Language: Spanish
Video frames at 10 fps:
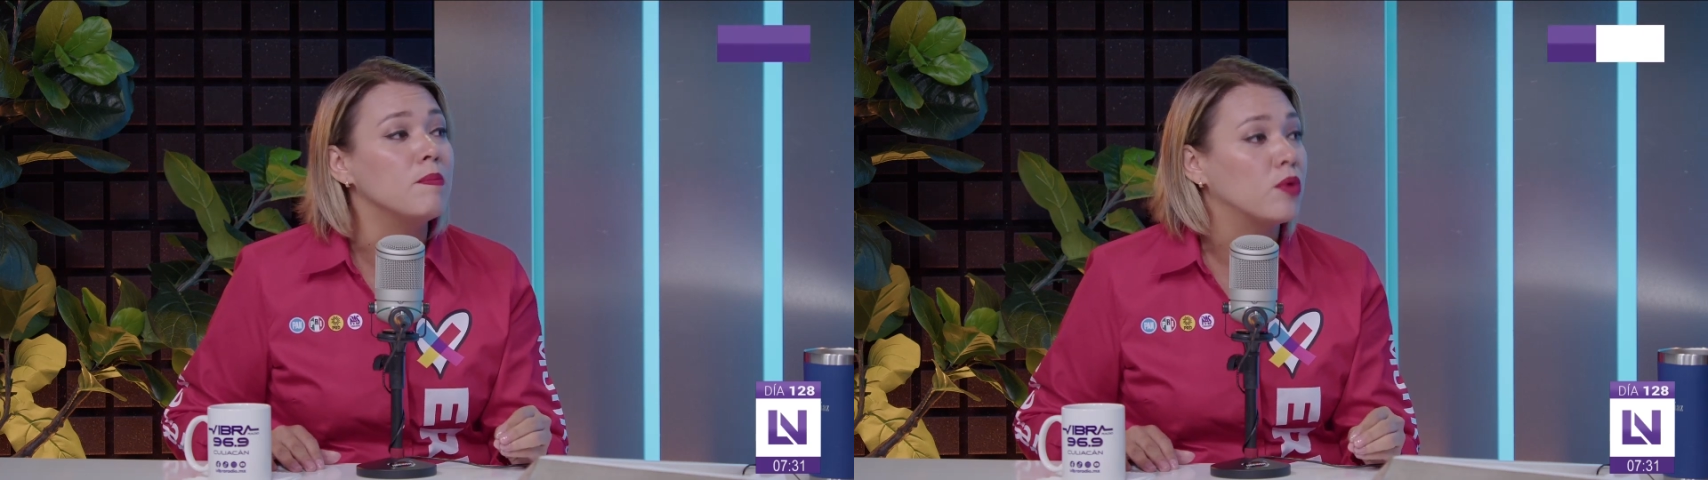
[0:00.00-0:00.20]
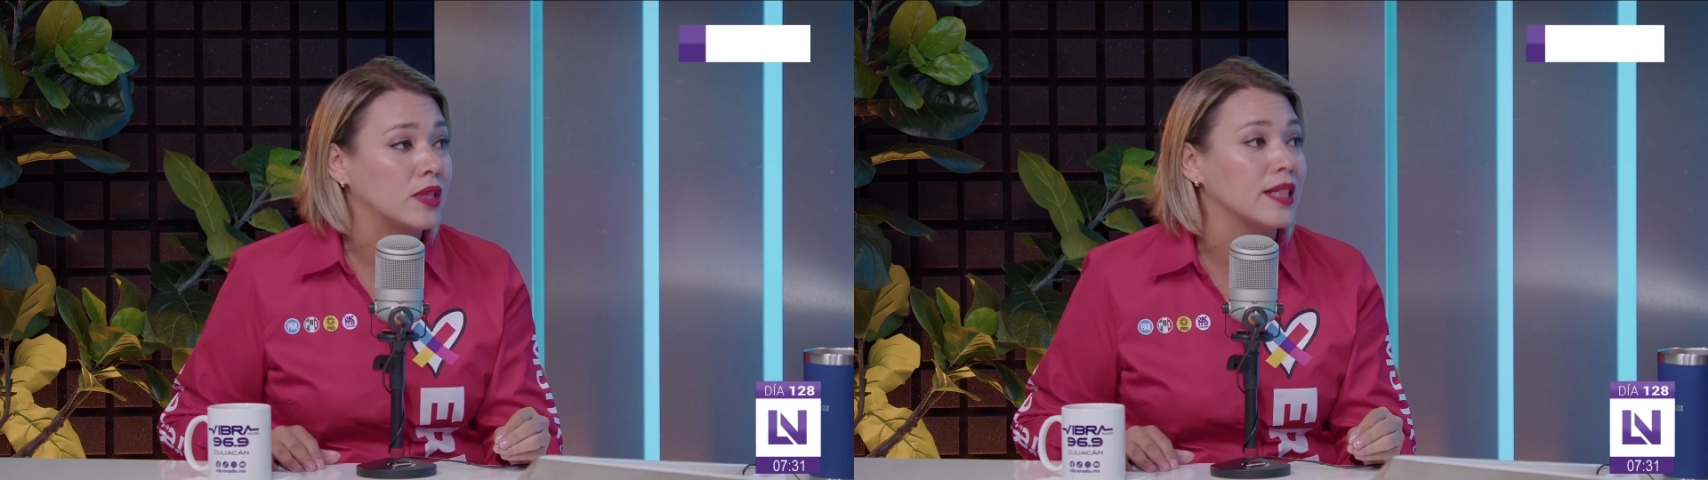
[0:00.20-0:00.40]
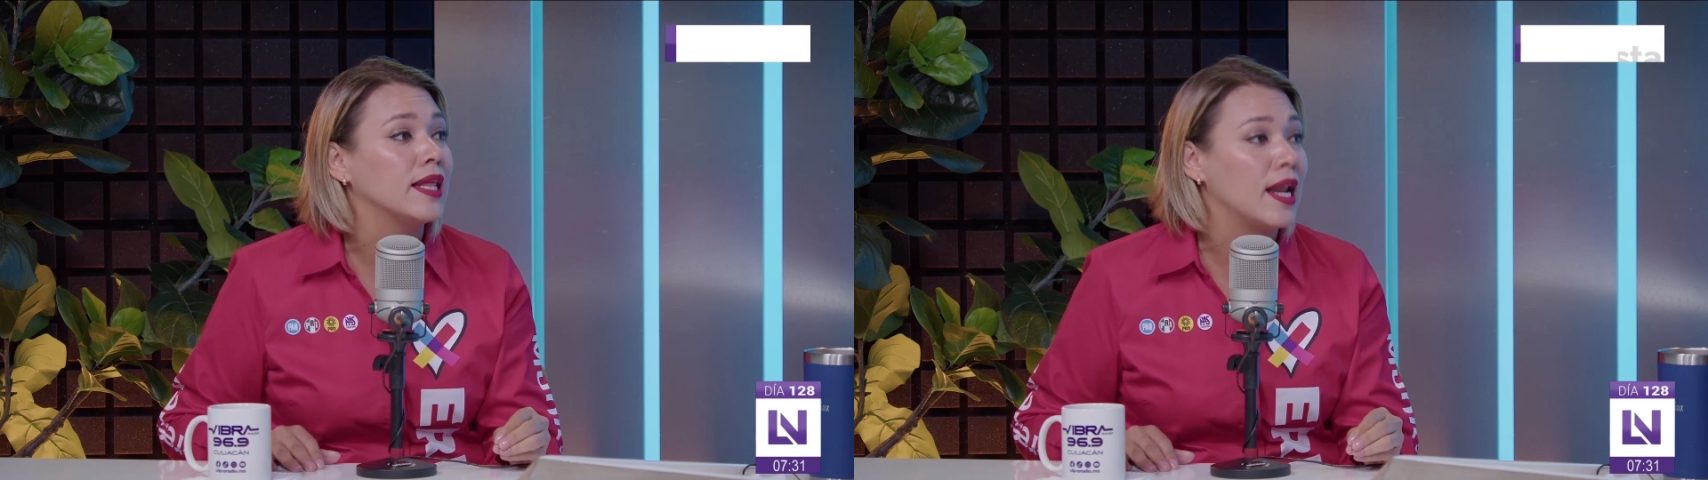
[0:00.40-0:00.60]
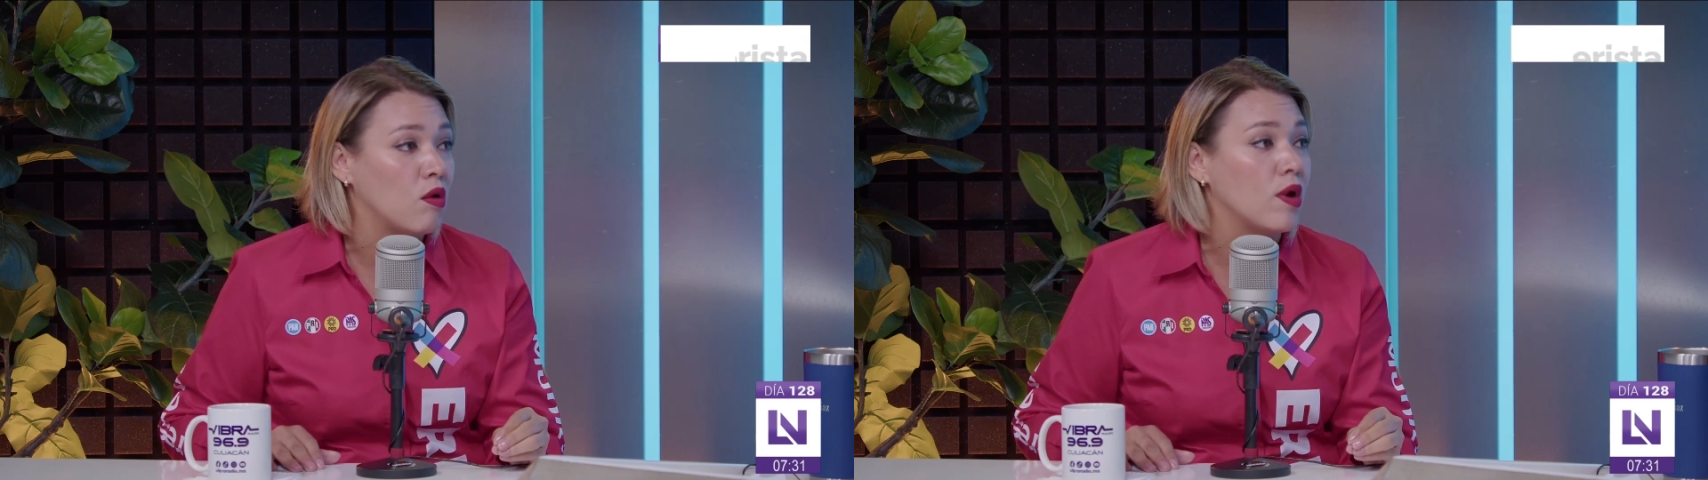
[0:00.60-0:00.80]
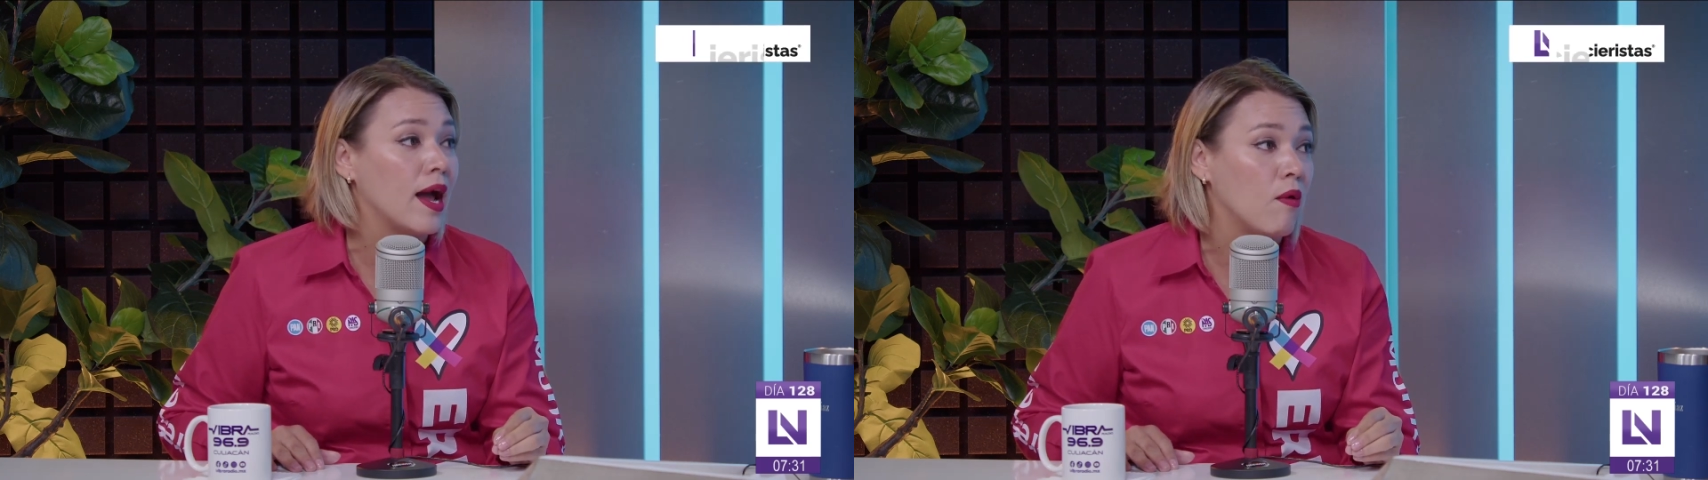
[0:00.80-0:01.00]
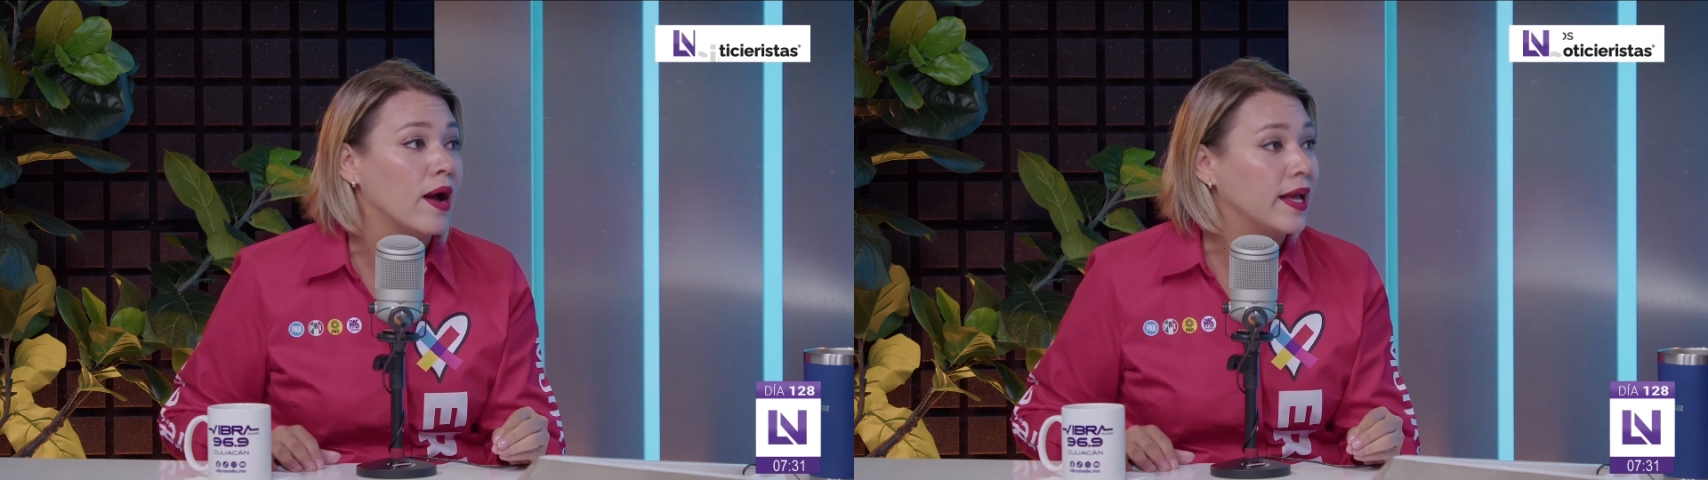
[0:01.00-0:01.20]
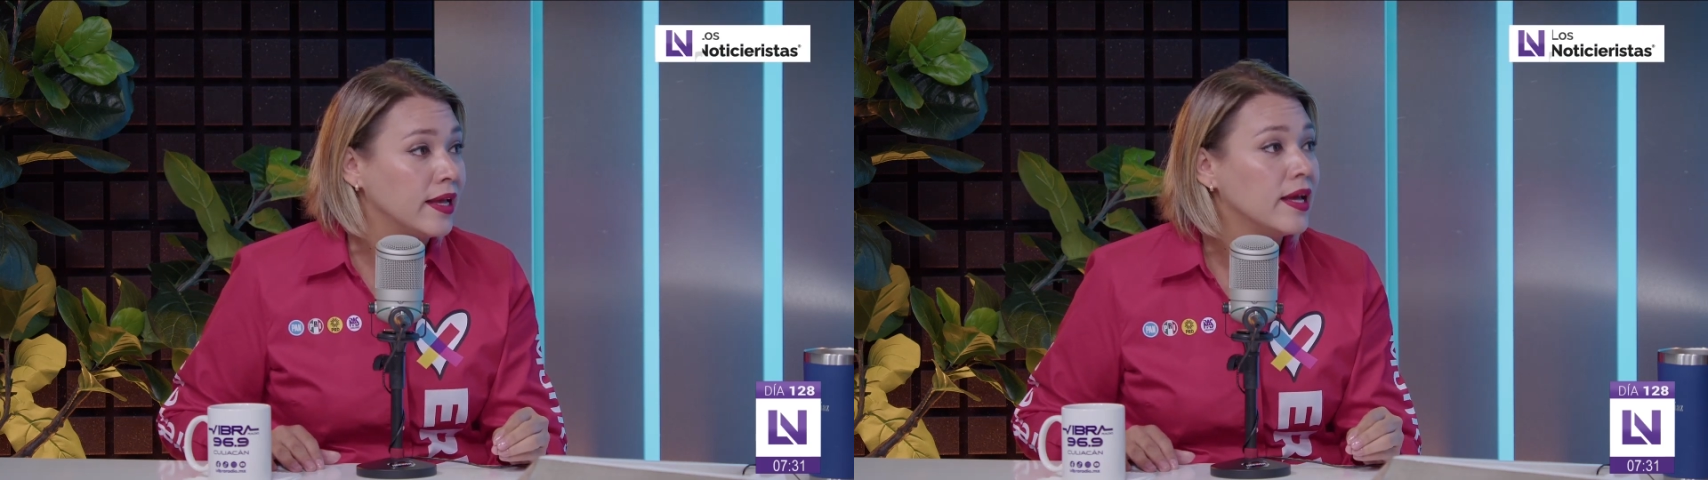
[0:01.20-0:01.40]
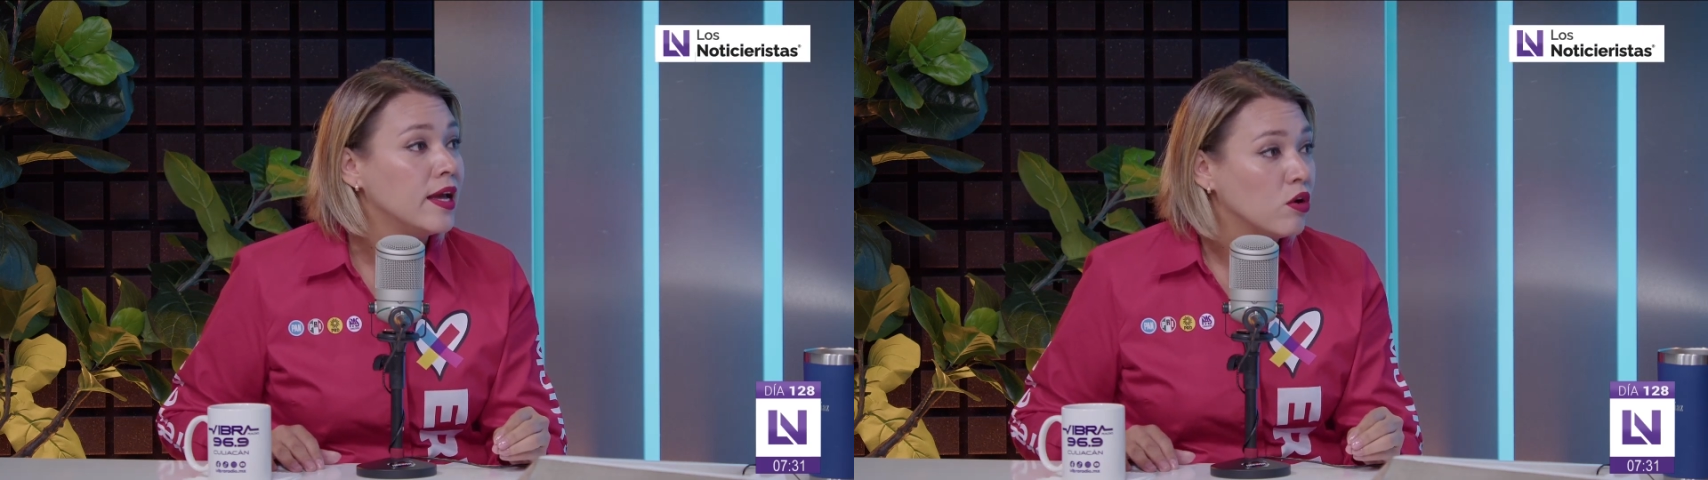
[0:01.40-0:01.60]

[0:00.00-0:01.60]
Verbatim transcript: importante a la Conagua, ¿eh?